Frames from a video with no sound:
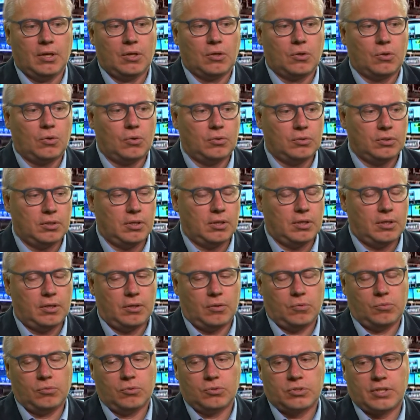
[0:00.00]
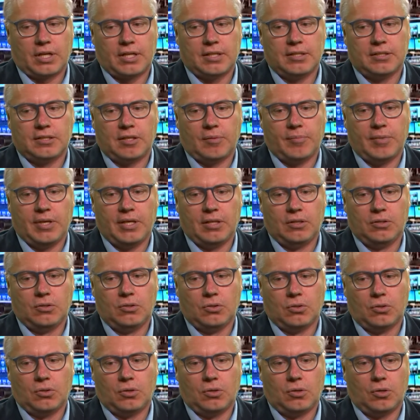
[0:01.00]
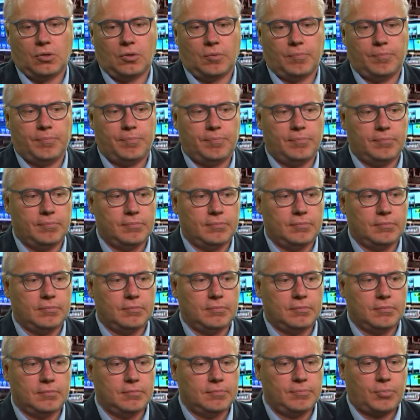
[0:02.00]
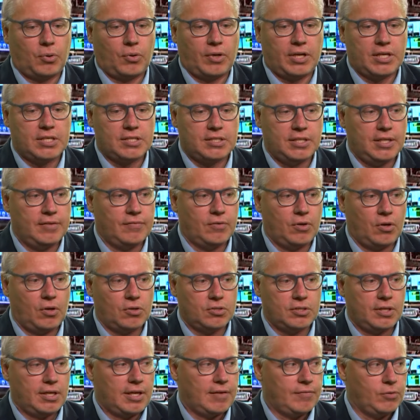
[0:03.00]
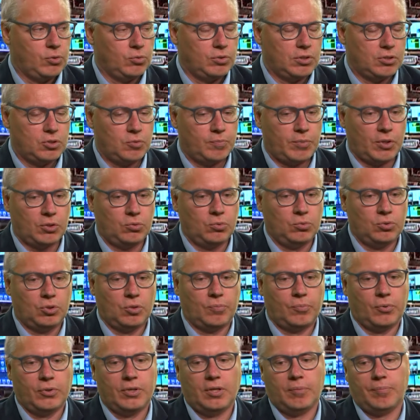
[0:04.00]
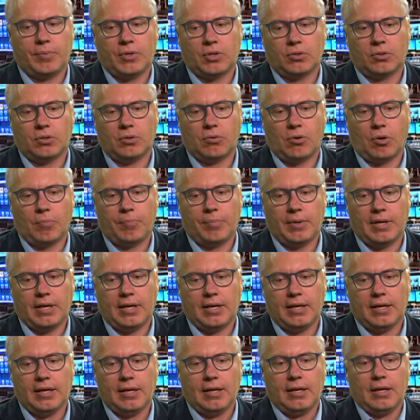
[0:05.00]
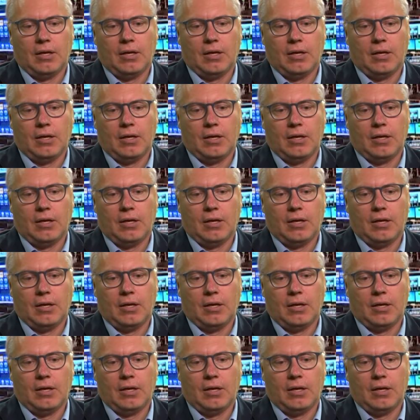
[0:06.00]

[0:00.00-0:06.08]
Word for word: con eh, uno screditamento mh, progressivo, cosa che è avvenuta soprattutto poi nel periodo europeo,